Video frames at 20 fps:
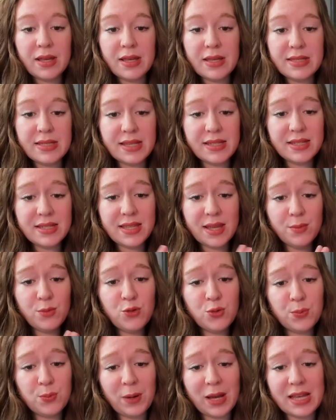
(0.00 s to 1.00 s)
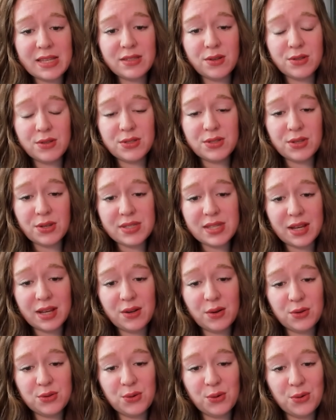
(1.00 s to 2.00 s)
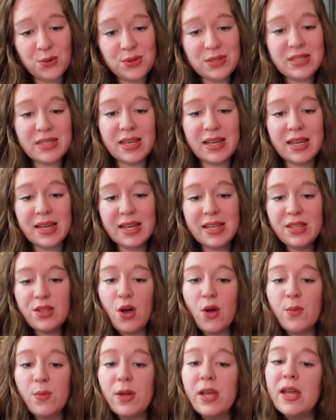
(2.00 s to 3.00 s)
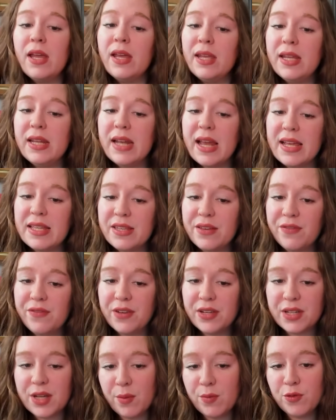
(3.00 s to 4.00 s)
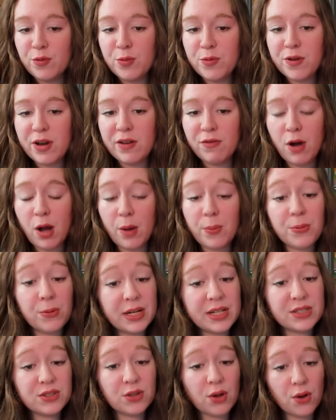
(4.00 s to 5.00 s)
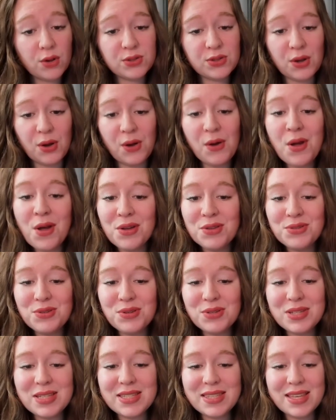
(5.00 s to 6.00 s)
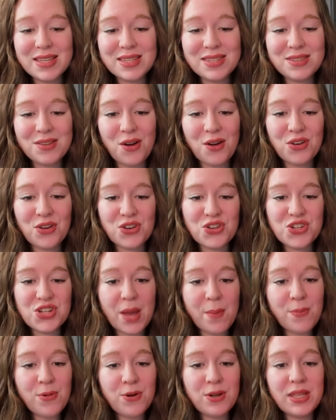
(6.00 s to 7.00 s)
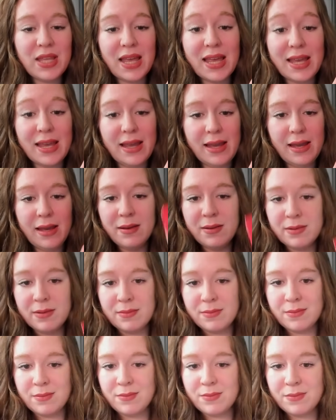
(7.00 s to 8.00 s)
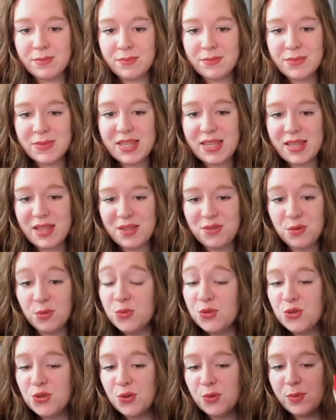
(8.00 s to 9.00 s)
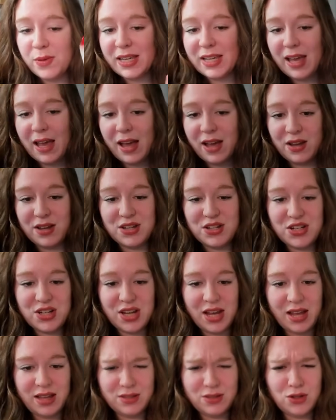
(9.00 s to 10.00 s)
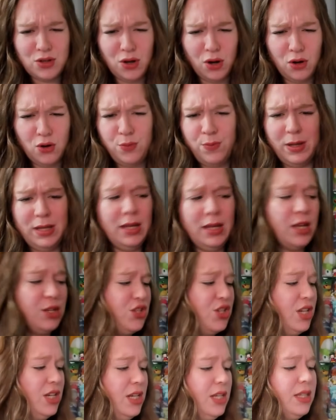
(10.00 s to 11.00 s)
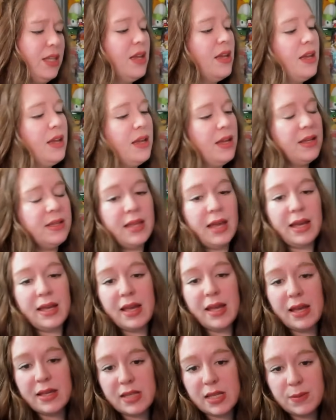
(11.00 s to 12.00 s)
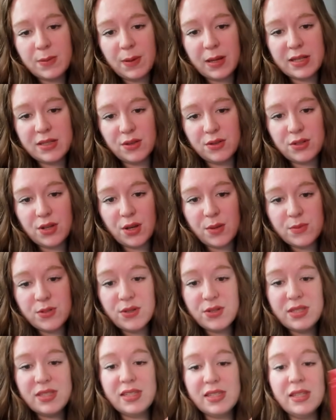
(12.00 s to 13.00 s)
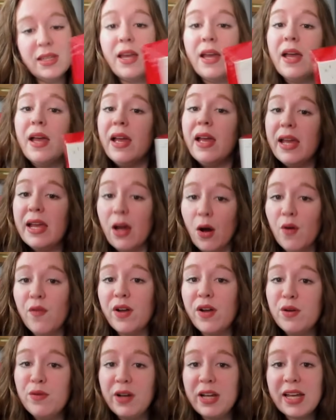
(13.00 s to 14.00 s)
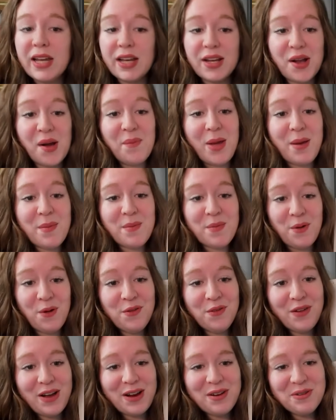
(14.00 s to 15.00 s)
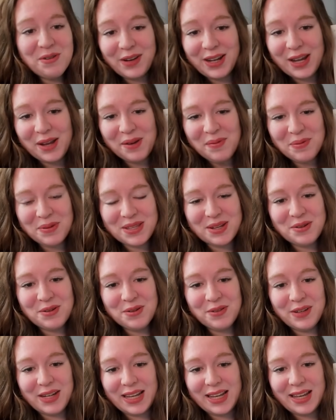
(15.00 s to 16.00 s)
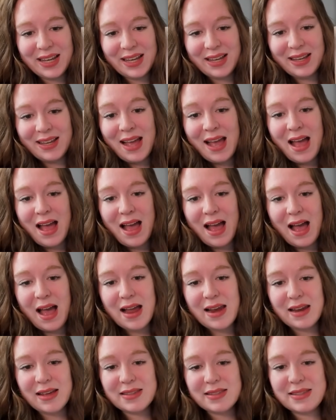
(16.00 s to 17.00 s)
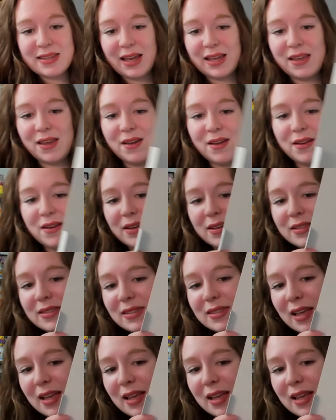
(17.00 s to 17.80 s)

Cet item coûte presque 150 euros, c'est énorme. Il a été fait, comme vous pouvez le voir, pour les 30 ans du Disney Store japonais. Et c'est des Tsum Tsum, les gars. J'adore le packaging. Derrière, ça se présente comme ceci. Et on va l'ouvrir quand même. On va l'ouvrir pour découvrir à l'intérieur.